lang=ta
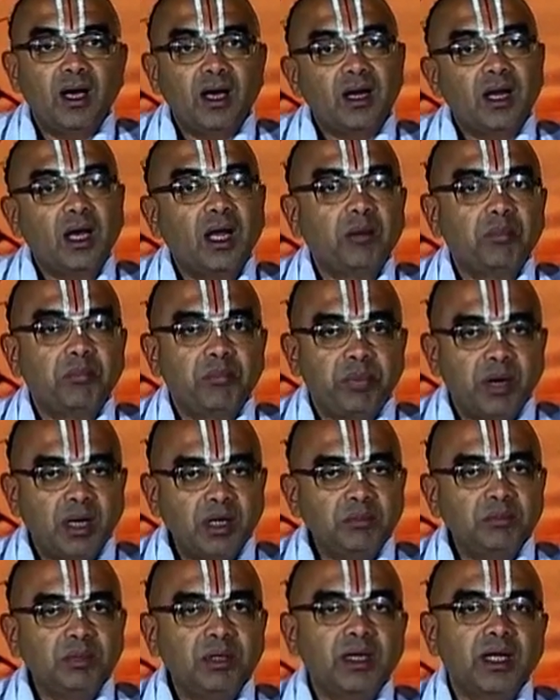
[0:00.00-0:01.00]
ஆனால்
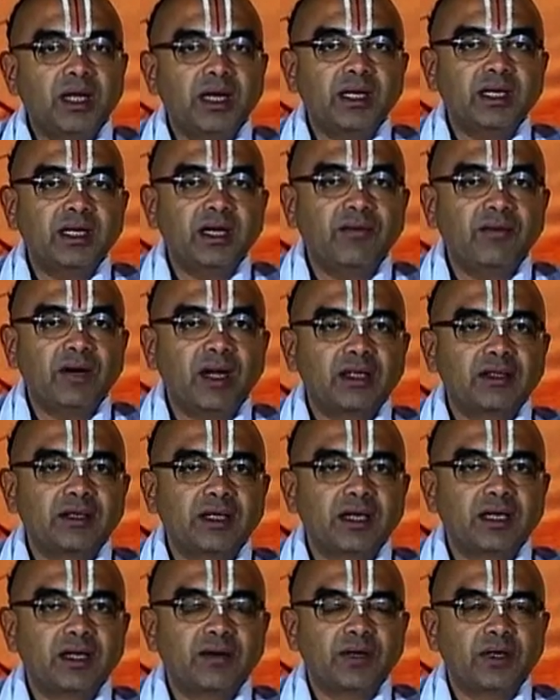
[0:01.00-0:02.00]
பண்பு நிறைய
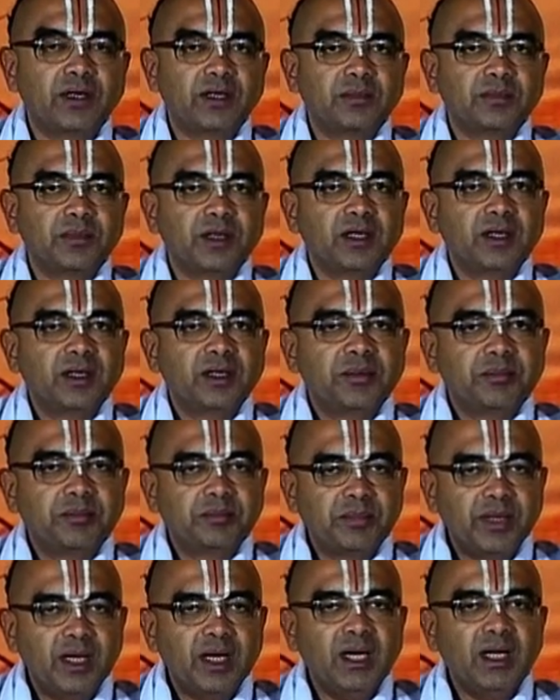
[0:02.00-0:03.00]
வளர்ந்திருக்க வேண்டும்
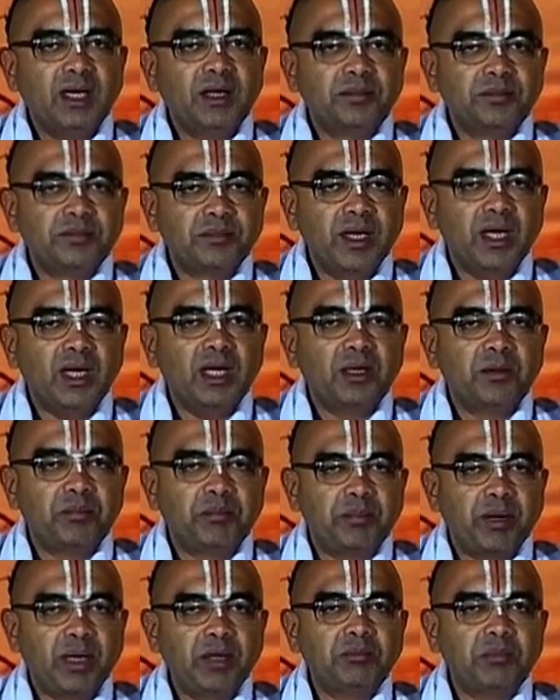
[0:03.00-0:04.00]
மேலும்
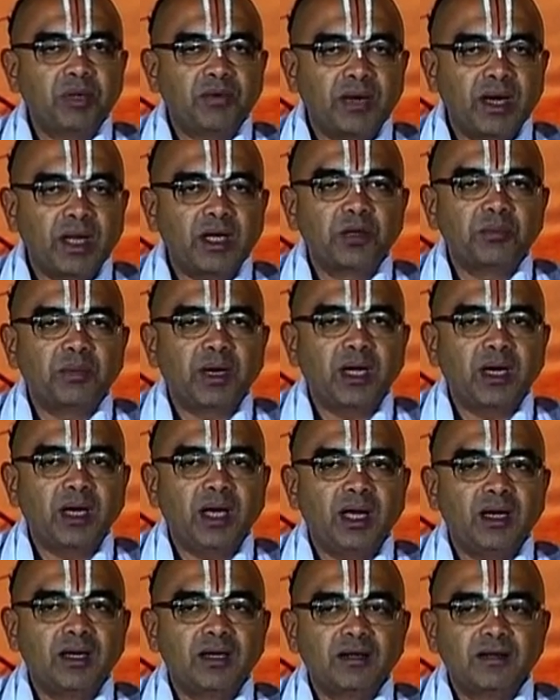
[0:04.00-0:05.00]
மேலும் பண்பு
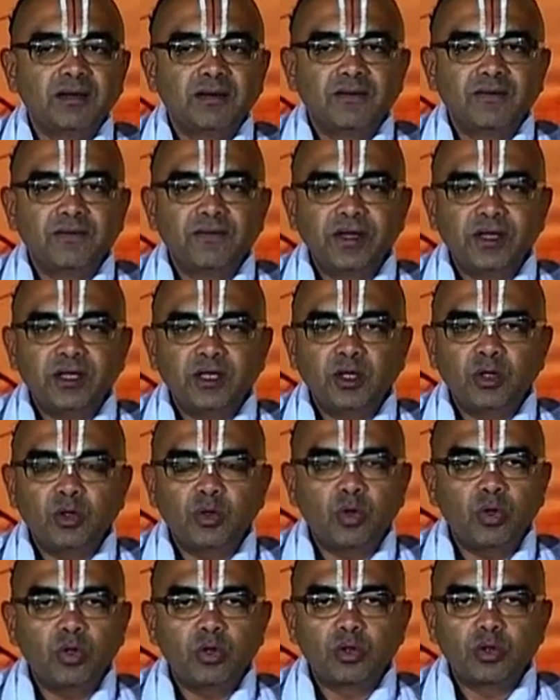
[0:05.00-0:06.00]
வளருமானால் விட்டு
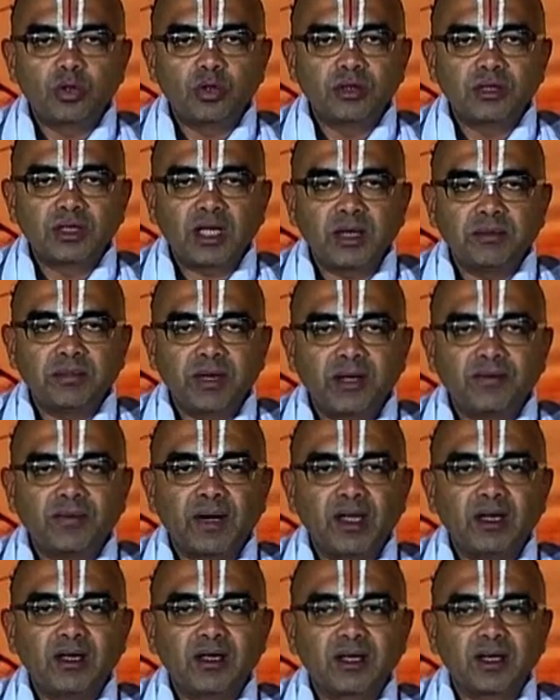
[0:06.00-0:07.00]
கொடுக்கும் தன்மை
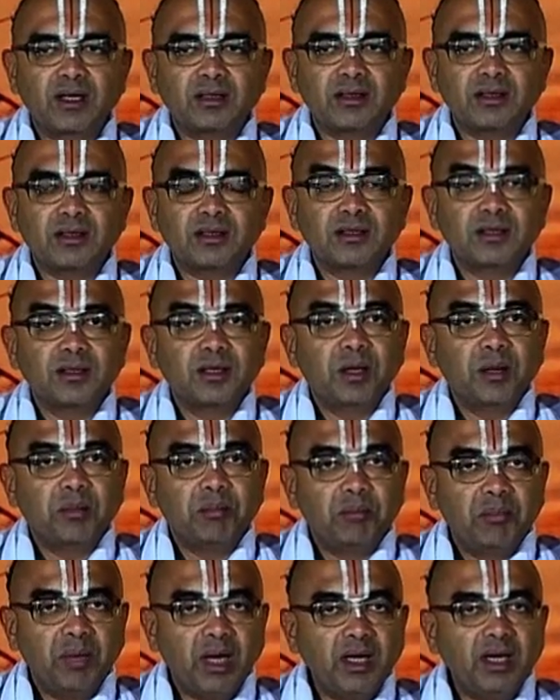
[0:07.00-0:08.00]
வளருகிறது
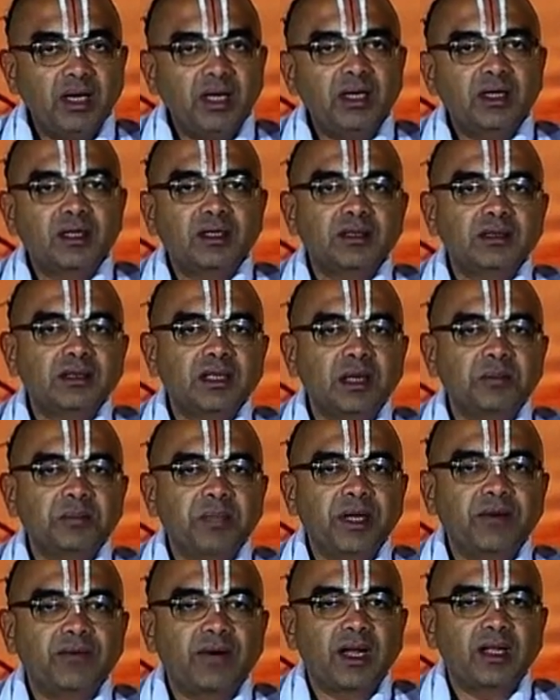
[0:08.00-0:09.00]
மன்னிக்கும்
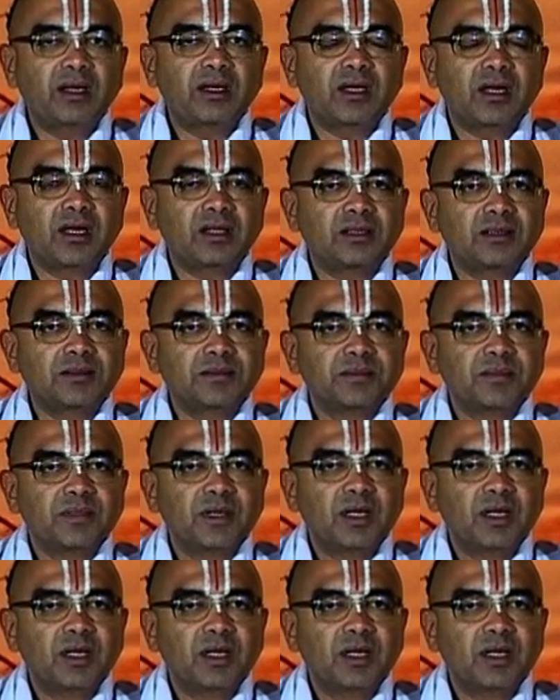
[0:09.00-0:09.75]
தன்மை வளருகிறது